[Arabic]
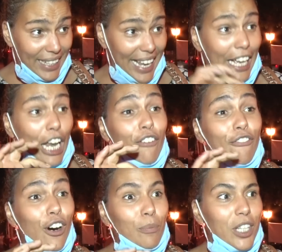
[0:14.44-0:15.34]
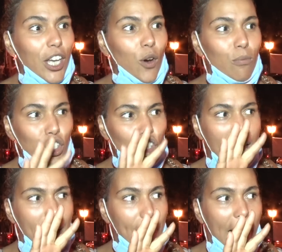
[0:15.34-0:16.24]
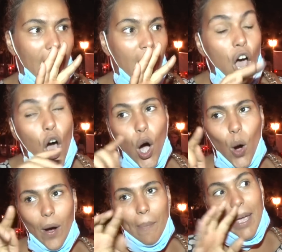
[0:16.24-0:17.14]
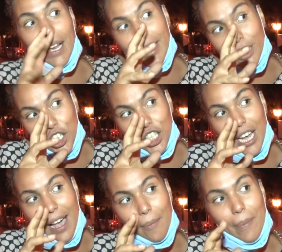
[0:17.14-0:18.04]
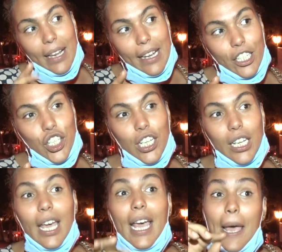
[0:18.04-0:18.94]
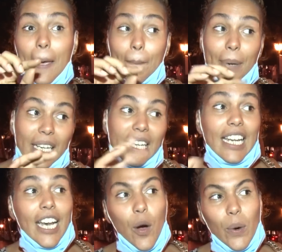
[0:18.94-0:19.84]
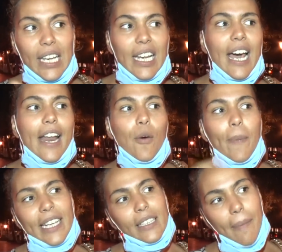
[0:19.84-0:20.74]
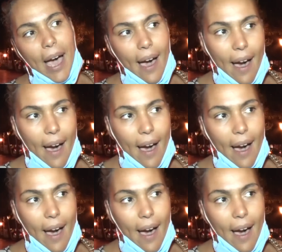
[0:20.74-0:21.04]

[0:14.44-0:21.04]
داخل الفم تاعو مش اربعه هو بالكش يا بالكش بالليله والليله راهو بيت مع